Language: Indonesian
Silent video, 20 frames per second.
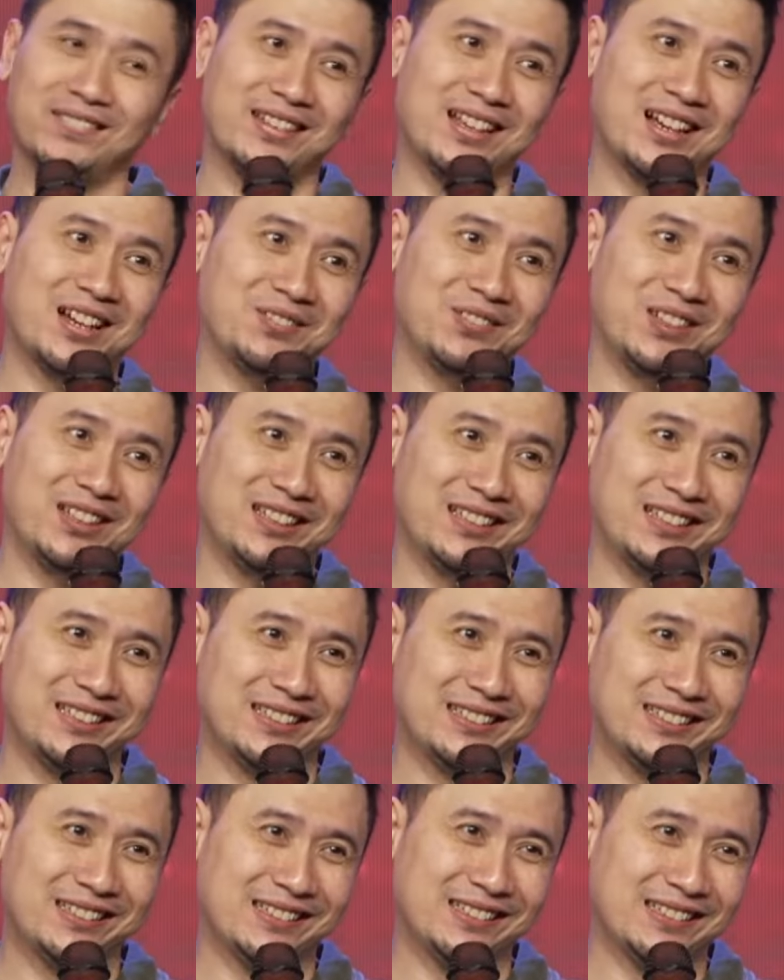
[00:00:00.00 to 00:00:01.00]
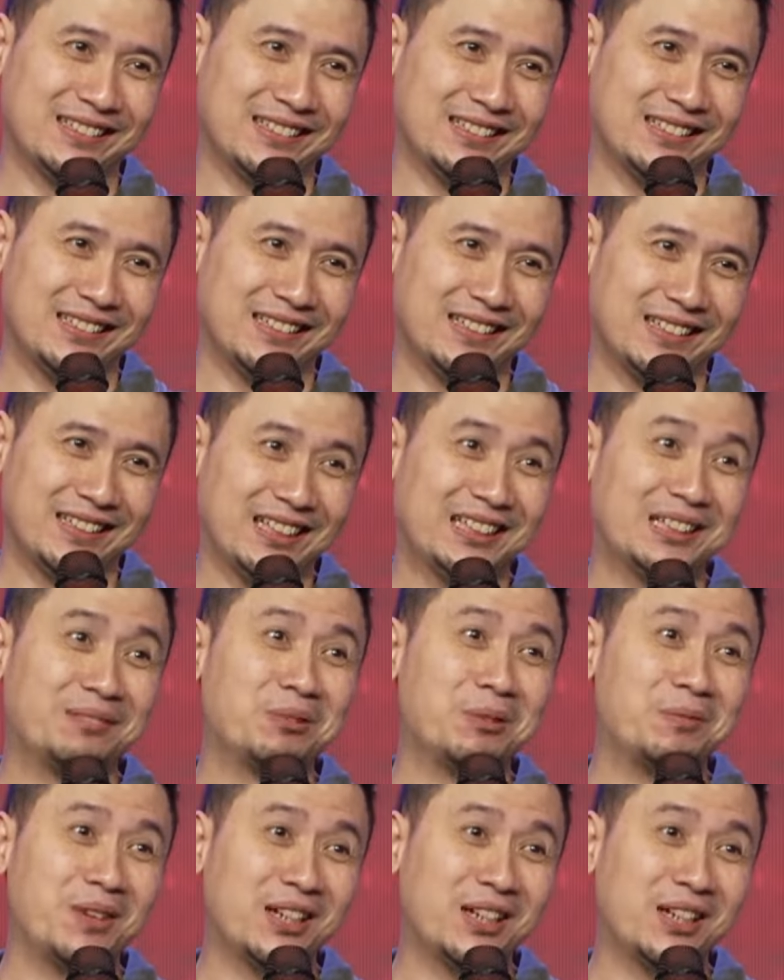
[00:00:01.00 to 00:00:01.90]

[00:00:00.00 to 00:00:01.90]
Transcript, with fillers: tangkap ini kita mau